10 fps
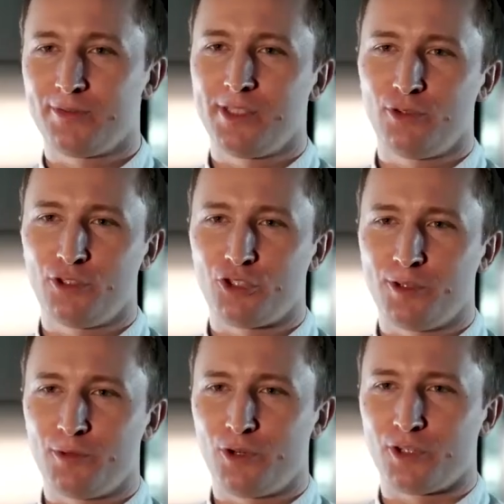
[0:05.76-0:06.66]
В
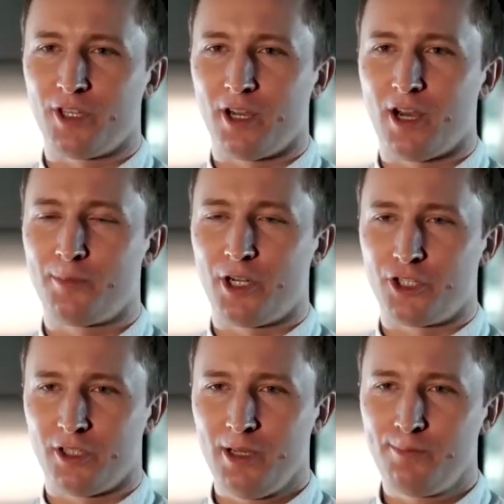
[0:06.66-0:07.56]
сегодняшнем уроке
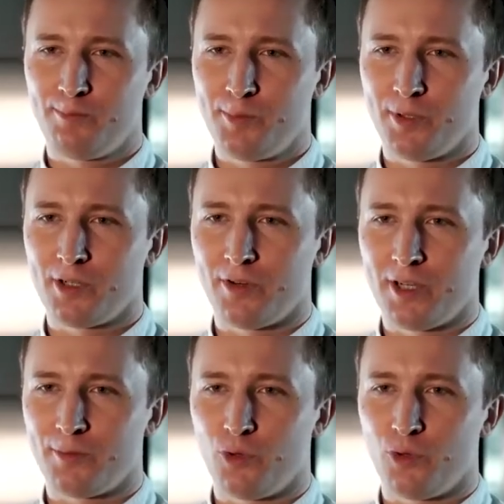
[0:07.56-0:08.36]
Apache Lab мы поговорим